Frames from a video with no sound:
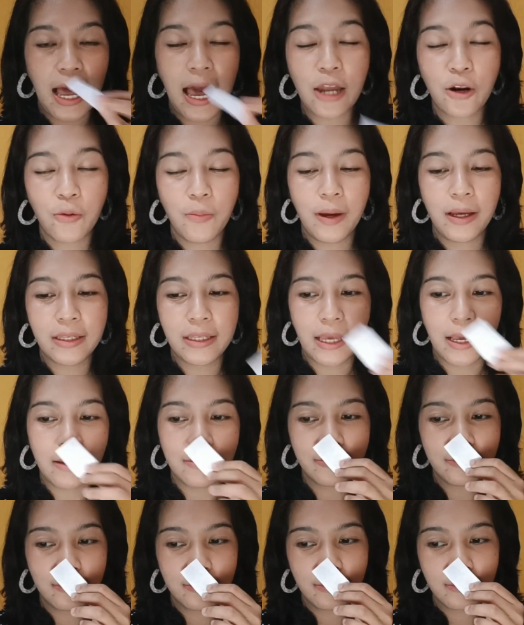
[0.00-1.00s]

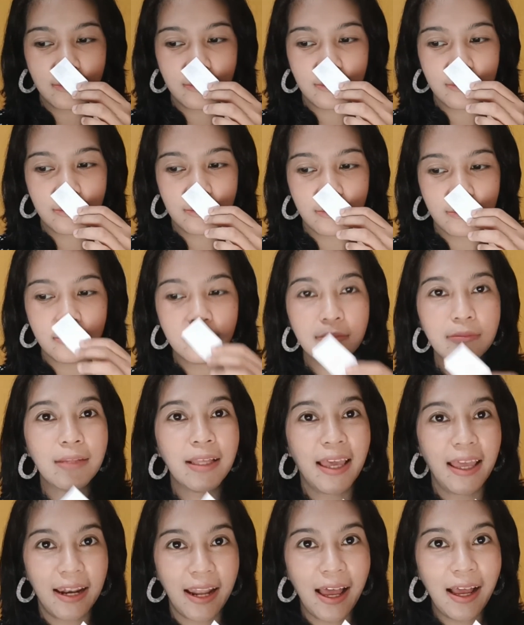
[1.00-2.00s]
aromanya.
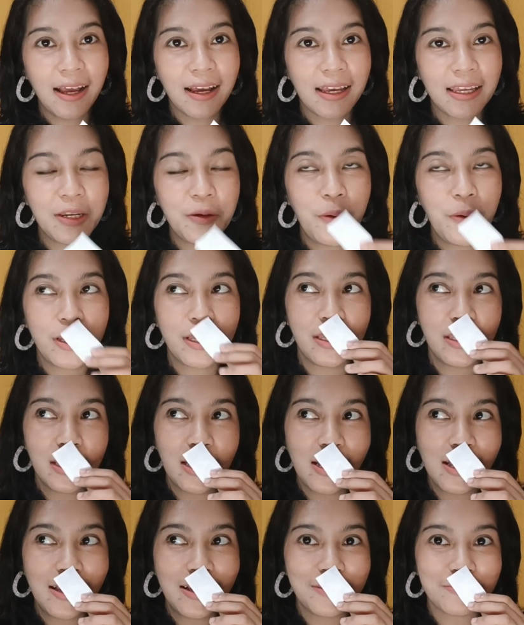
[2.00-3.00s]
Hmm, enak. Ini
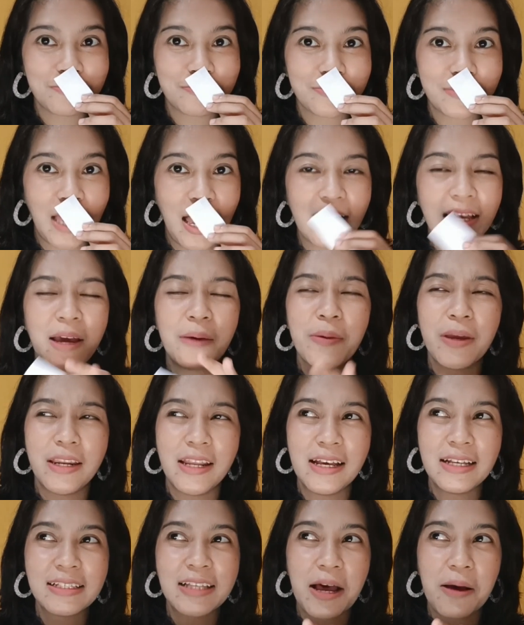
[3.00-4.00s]
wanginya agak
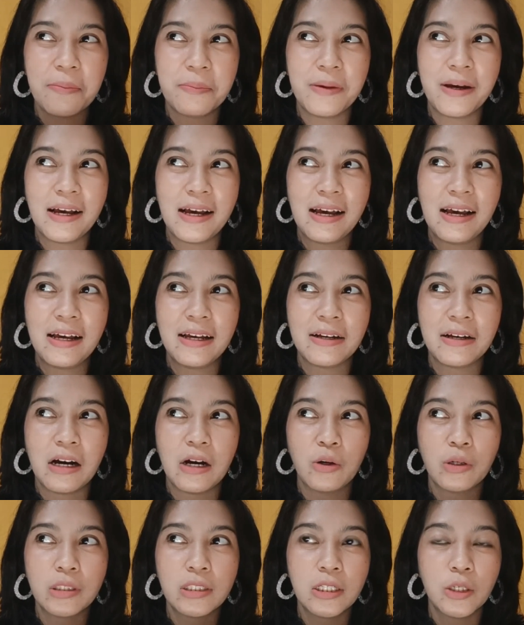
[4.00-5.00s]
beda sama
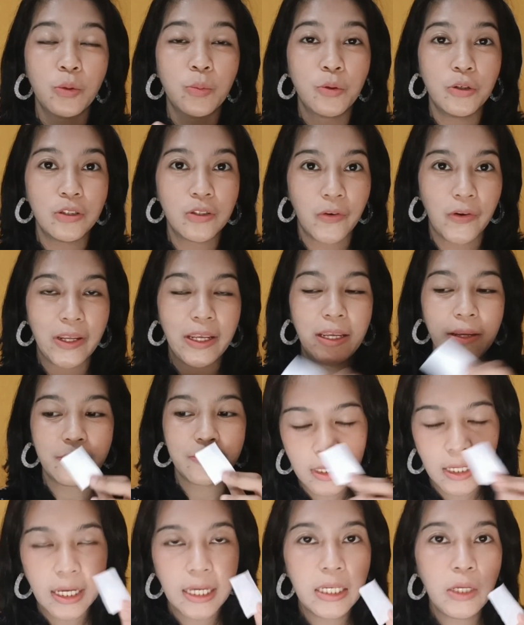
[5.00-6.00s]
The Ubu Tree.
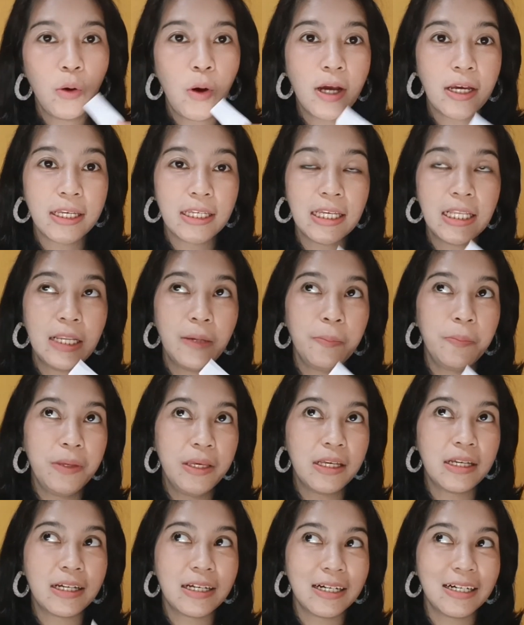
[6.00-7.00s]
Ini wanginya
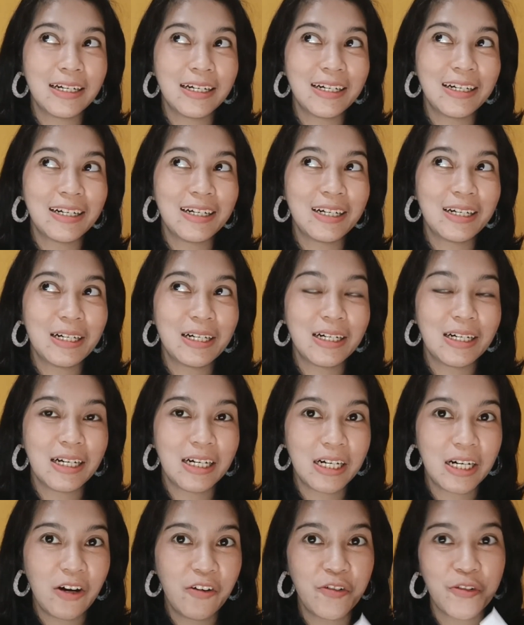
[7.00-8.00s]
lebih ke
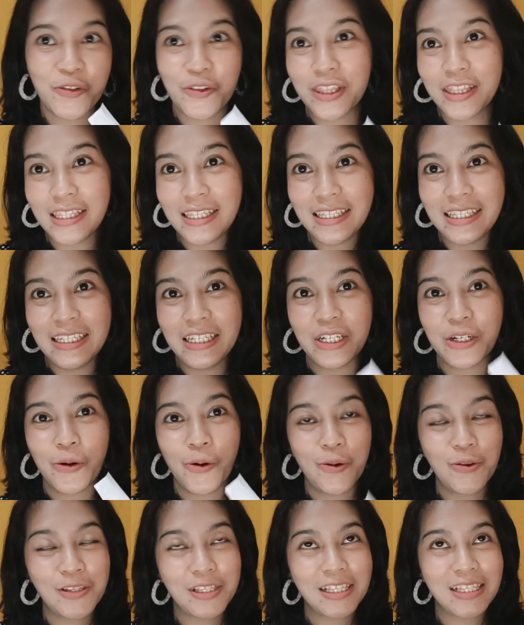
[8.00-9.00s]
uh, fruity,
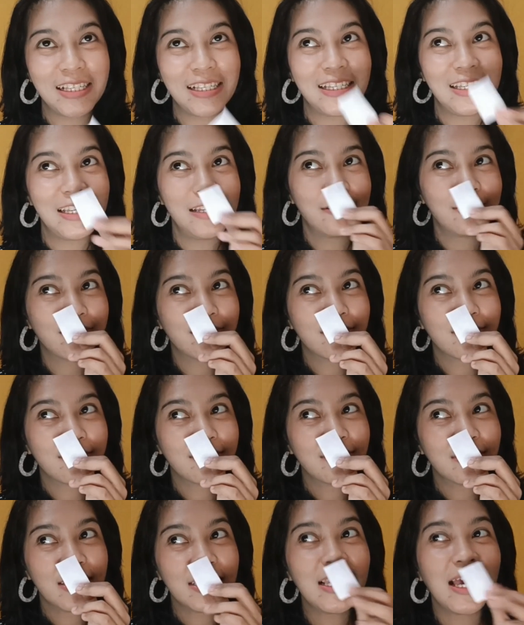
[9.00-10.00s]
rosy.
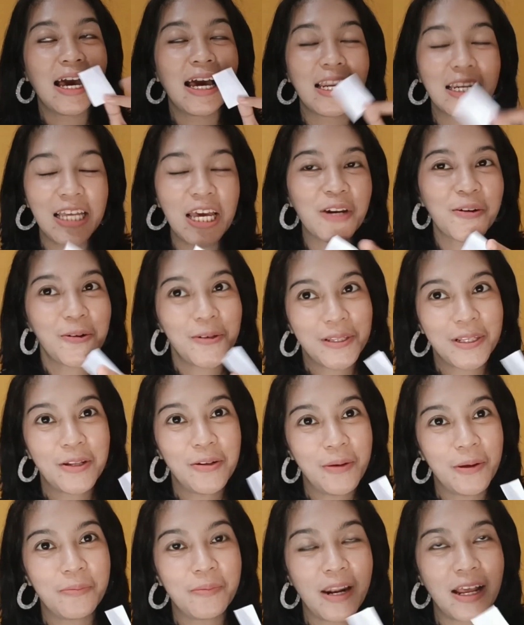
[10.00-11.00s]
Ya, dia rosy
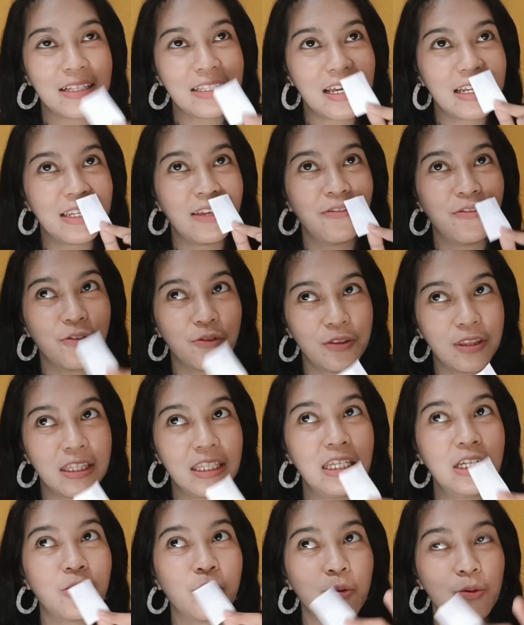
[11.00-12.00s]
lumayan berasa nih.
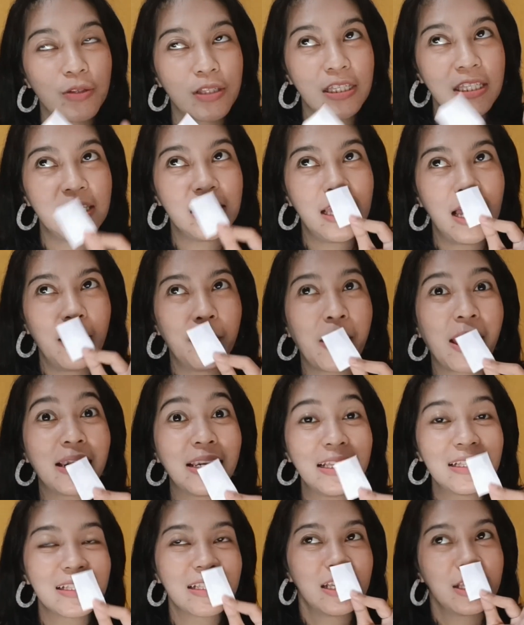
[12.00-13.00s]
Fruity, rosy, yang
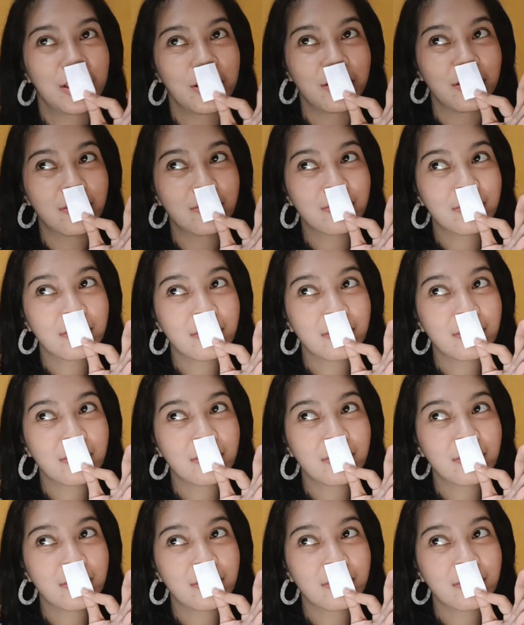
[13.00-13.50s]
manis gitu.